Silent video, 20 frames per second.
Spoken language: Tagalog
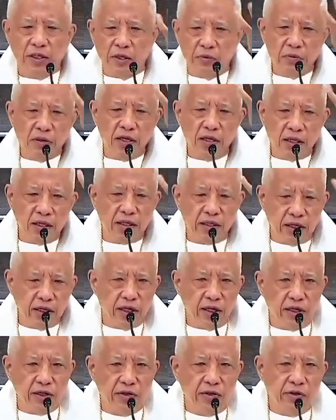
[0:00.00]
Yung mga
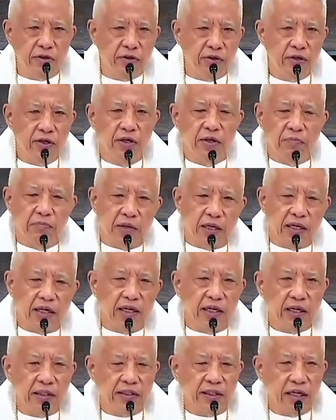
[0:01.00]
Grego, mga
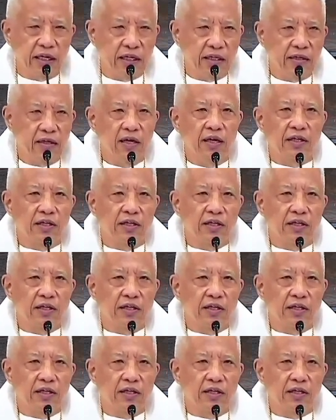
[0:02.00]
Latin,